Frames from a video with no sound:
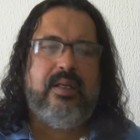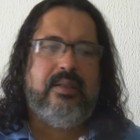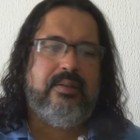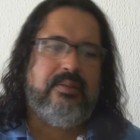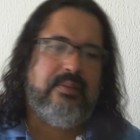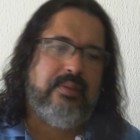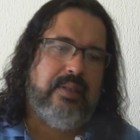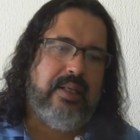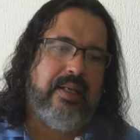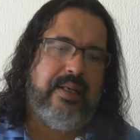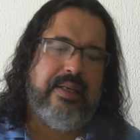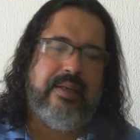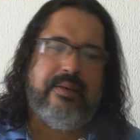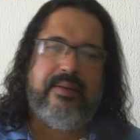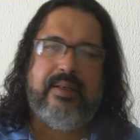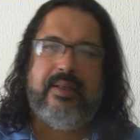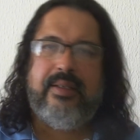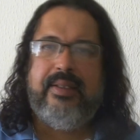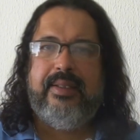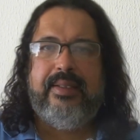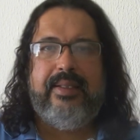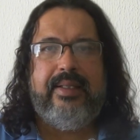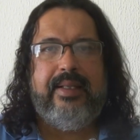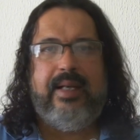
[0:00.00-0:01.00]

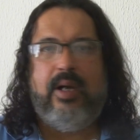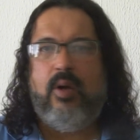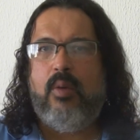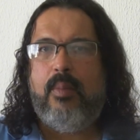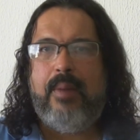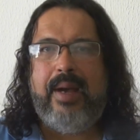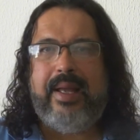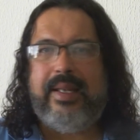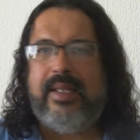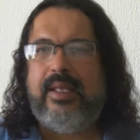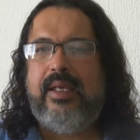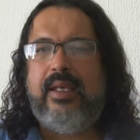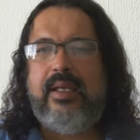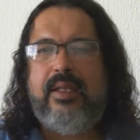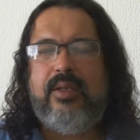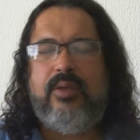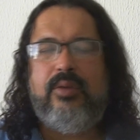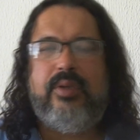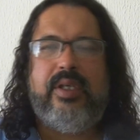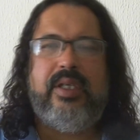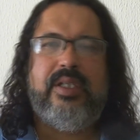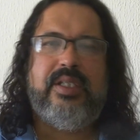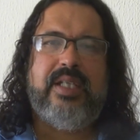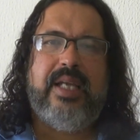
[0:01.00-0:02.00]
a, ao
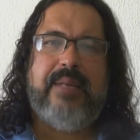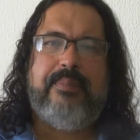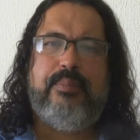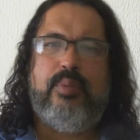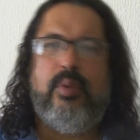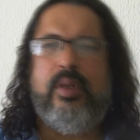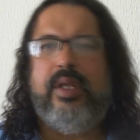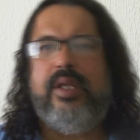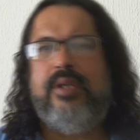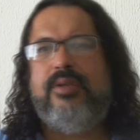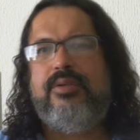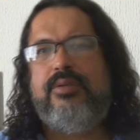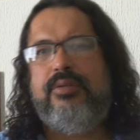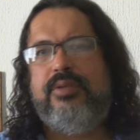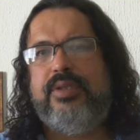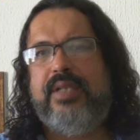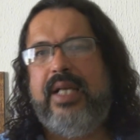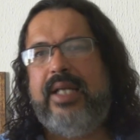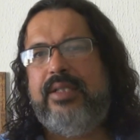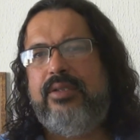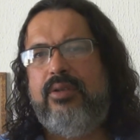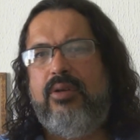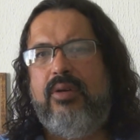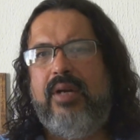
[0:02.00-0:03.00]
marido, que já é político
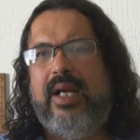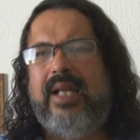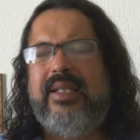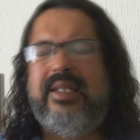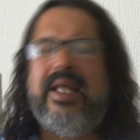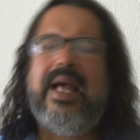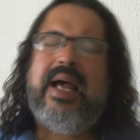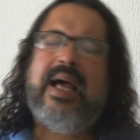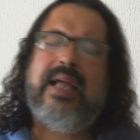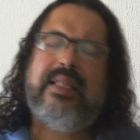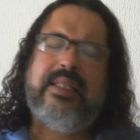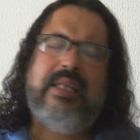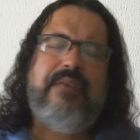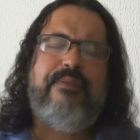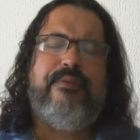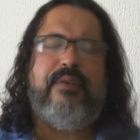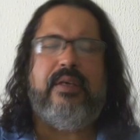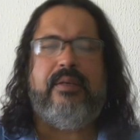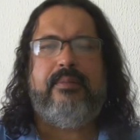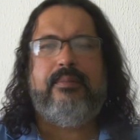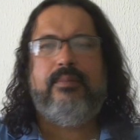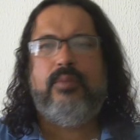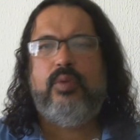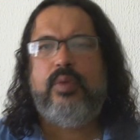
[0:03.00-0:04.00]
já de longa data,
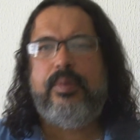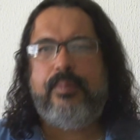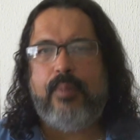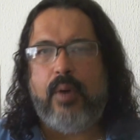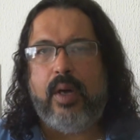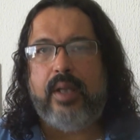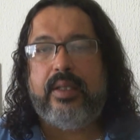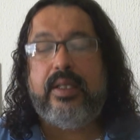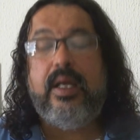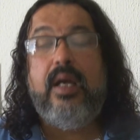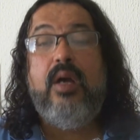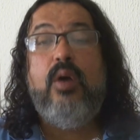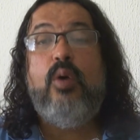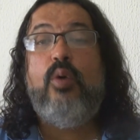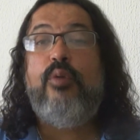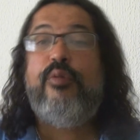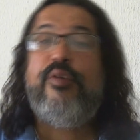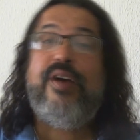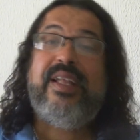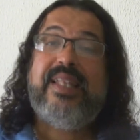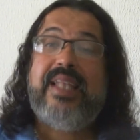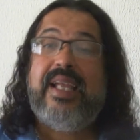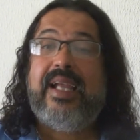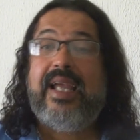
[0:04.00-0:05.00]
enfim, não importa. O
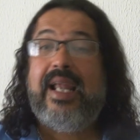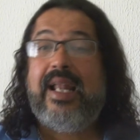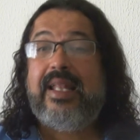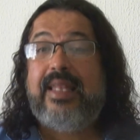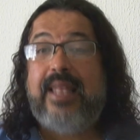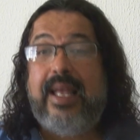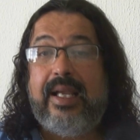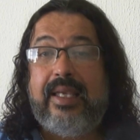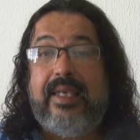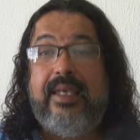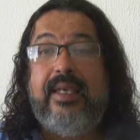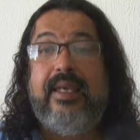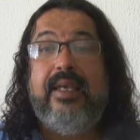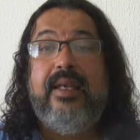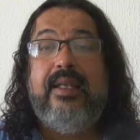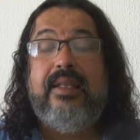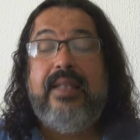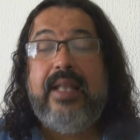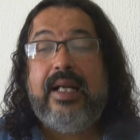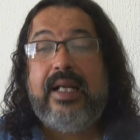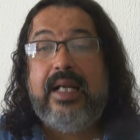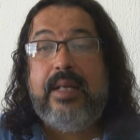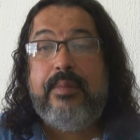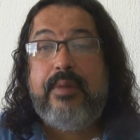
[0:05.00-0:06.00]
fato é que ela está aqui
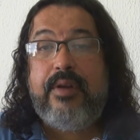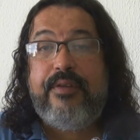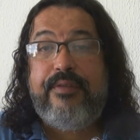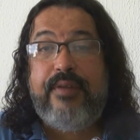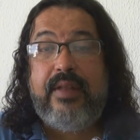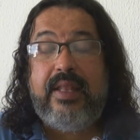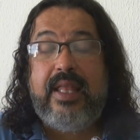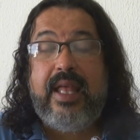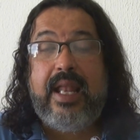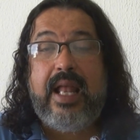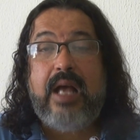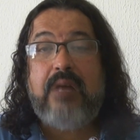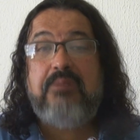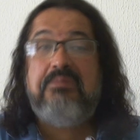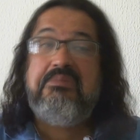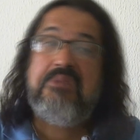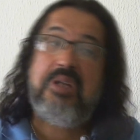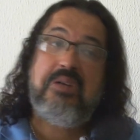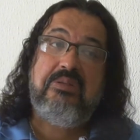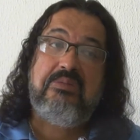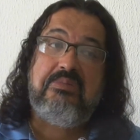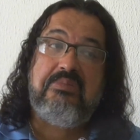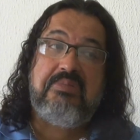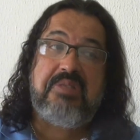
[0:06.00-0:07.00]
na Câmara Federal,
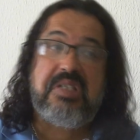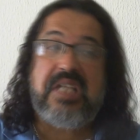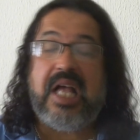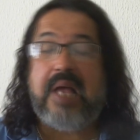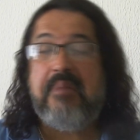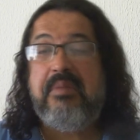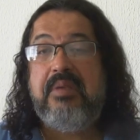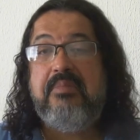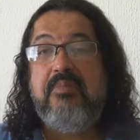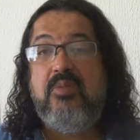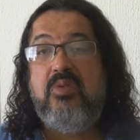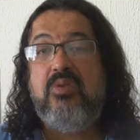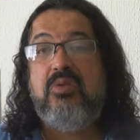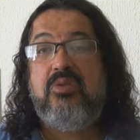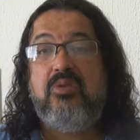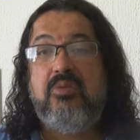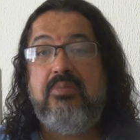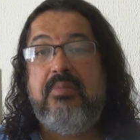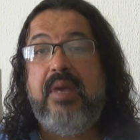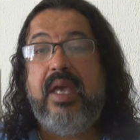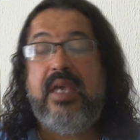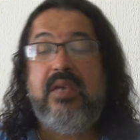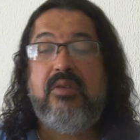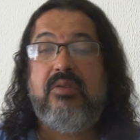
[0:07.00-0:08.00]
não sabe
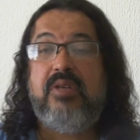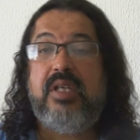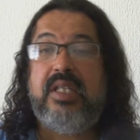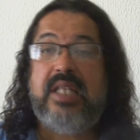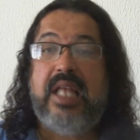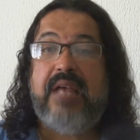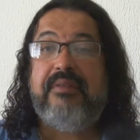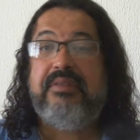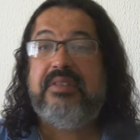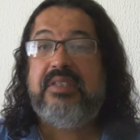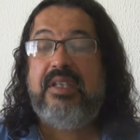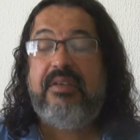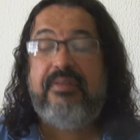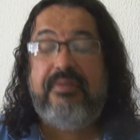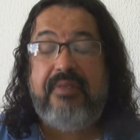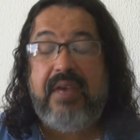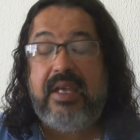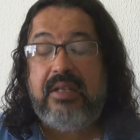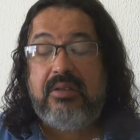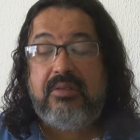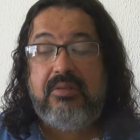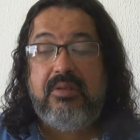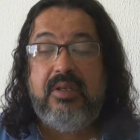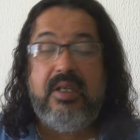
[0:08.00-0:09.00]
muito bem o que deve ser
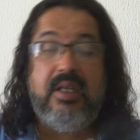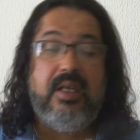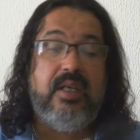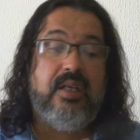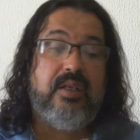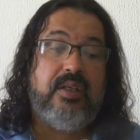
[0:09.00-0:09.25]
feito,